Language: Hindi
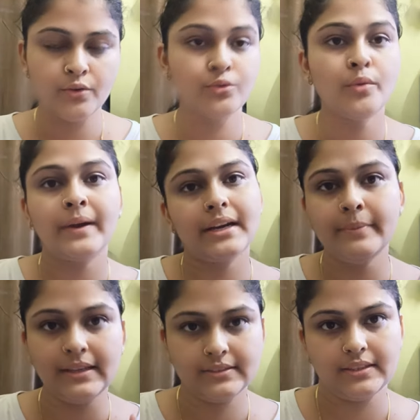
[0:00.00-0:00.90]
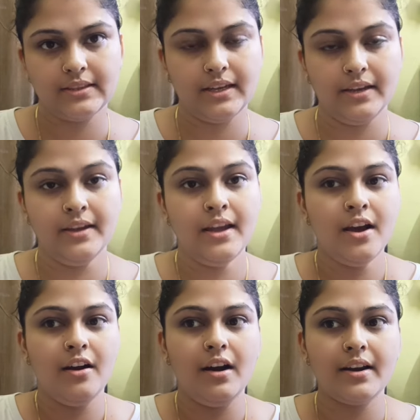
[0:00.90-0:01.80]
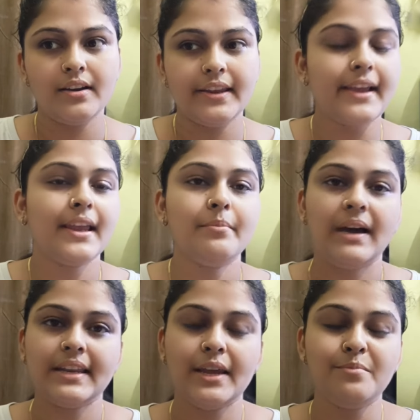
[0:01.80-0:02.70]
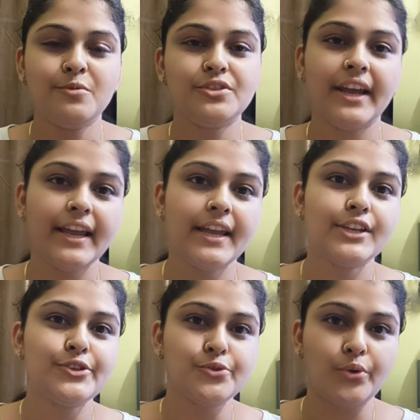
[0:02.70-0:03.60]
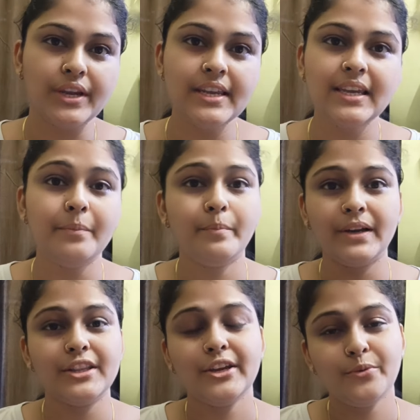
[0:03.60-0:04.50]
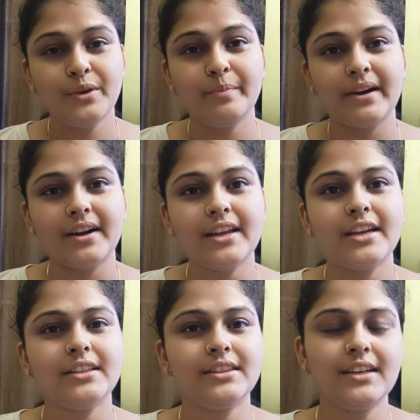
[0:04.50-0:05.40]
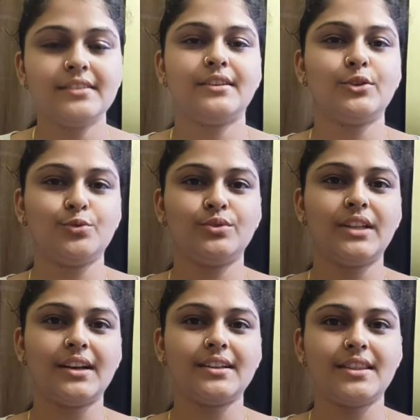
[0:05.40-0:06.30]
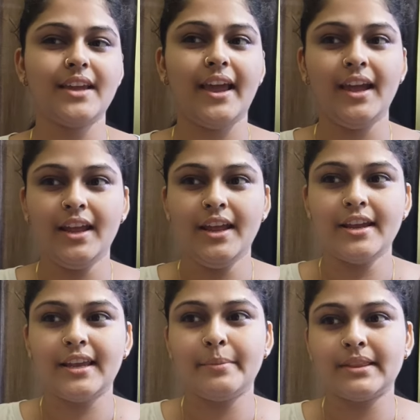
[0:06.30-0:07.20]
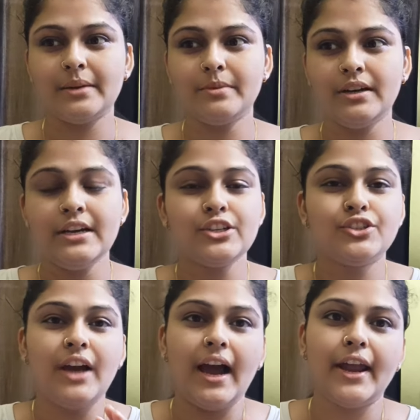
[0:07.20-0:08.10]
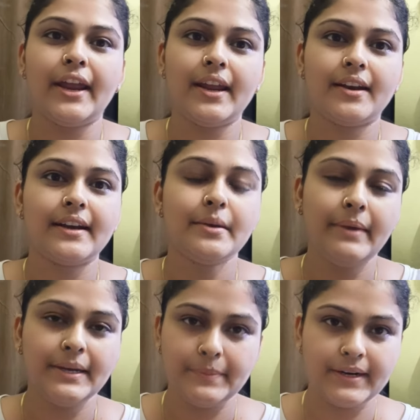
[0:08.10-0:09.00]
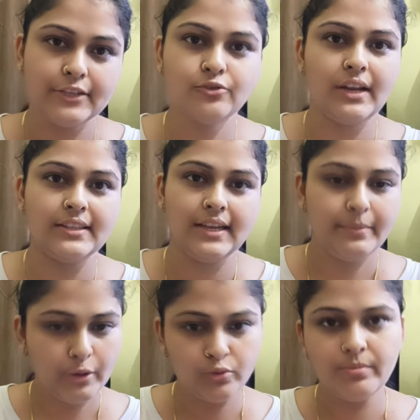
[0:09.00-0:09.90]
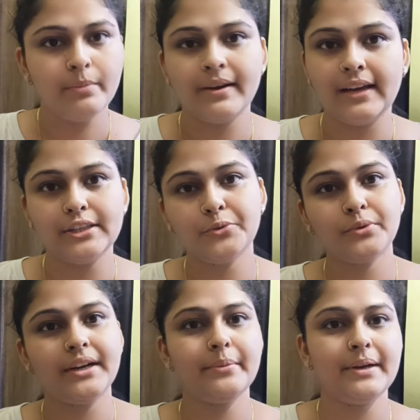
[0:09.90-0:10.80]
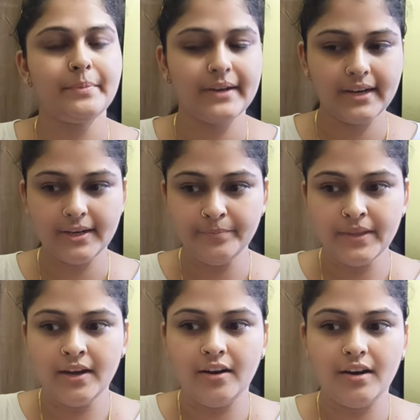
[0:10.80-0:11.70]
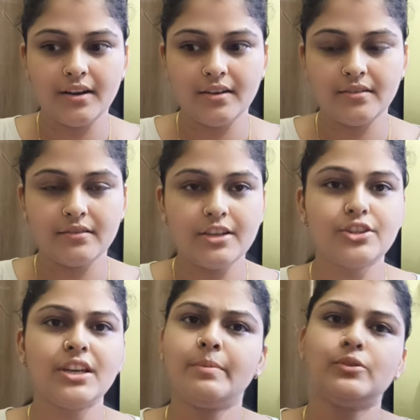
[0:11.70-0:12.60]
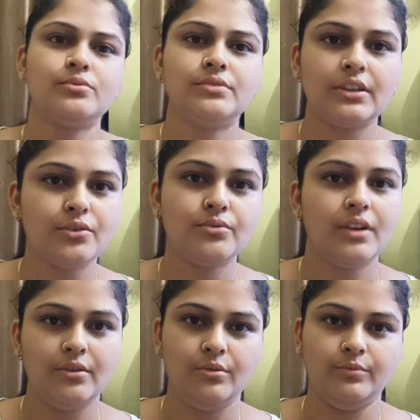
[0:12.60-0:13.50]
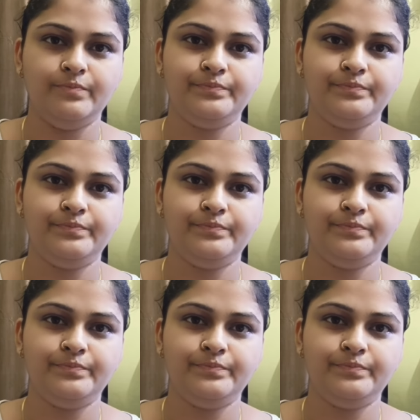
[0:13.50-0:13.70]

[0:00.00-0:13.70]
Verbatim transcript: उनको पगड़ी बांध सकते हैं और यकीन मानिए मुझे स्टोकिंग की बंधी हुई पगड़ी इतनी ज़्यादा सुंदर लगती है कि मतलब चाहे रेडीमेड पगड़ी जो रहती है ना मैं खुद भी बनाती हूँ रेडीमेड पगड़ियाँ और कितनी भी सुंदर क्यों ना हो